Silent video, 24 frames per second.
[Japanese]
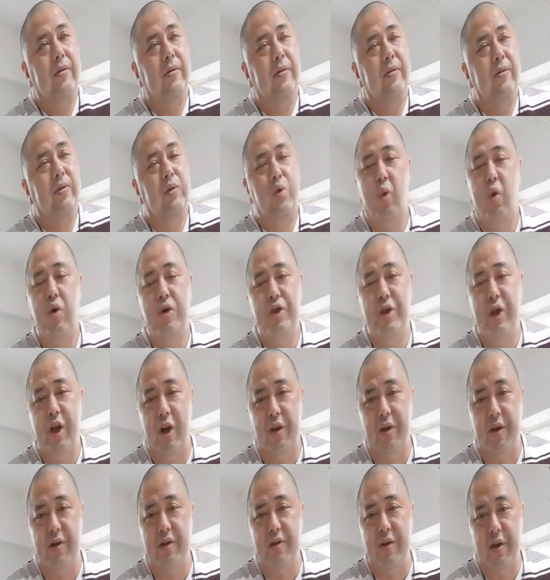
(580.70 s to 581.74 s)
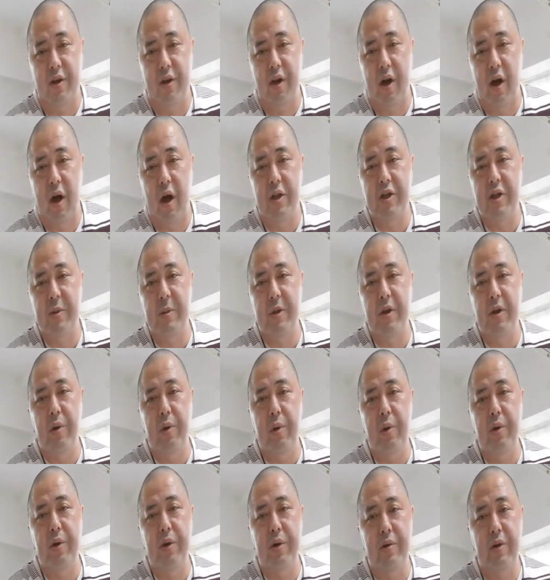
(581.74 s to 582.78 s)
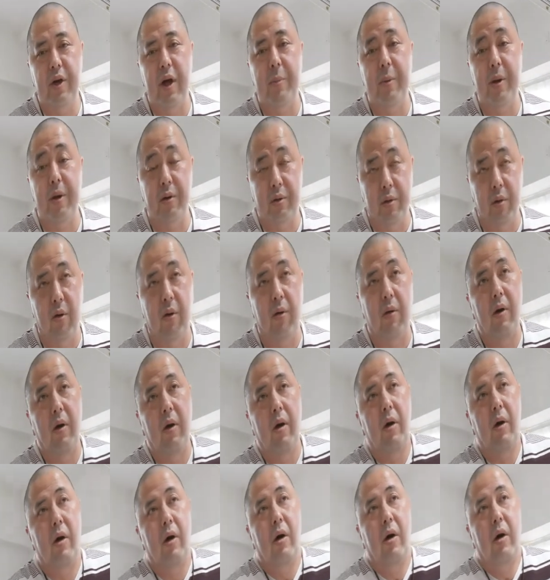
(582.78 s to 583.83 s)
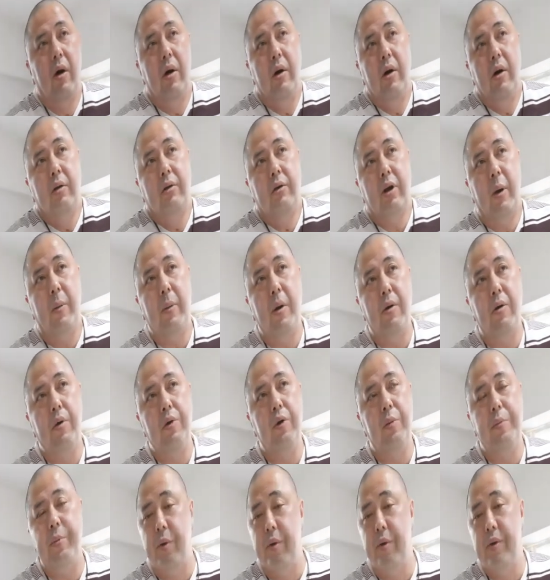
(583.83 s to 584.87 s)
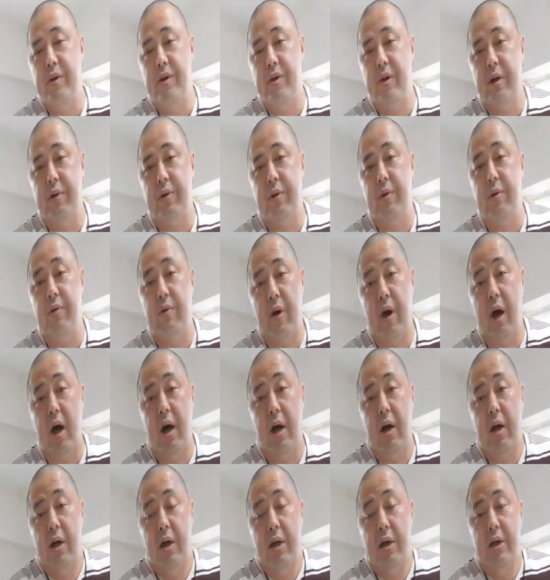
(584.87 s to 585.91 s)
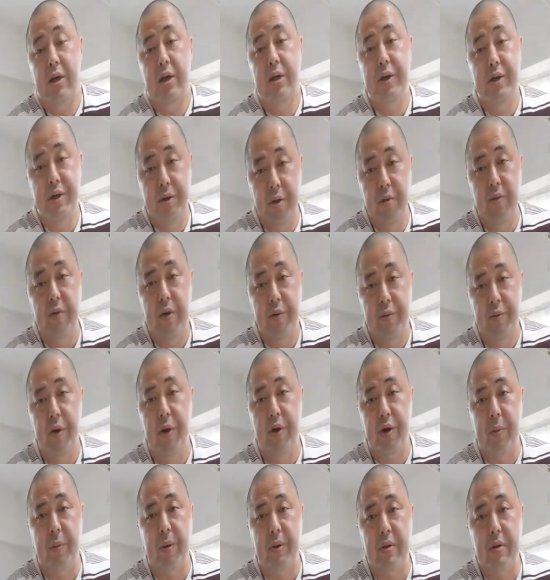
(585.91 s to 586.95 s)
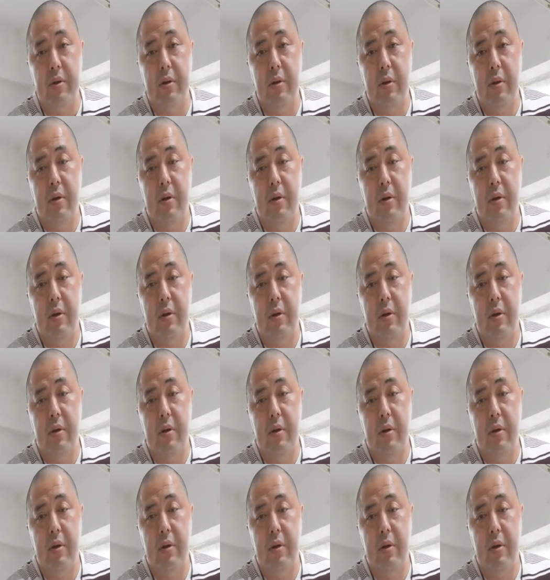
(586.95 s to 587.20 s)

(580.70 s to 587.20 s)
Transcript: どうしてなんですかね。始めた頃に比べると、タバコのポイ捨てというのが異常に増えてます。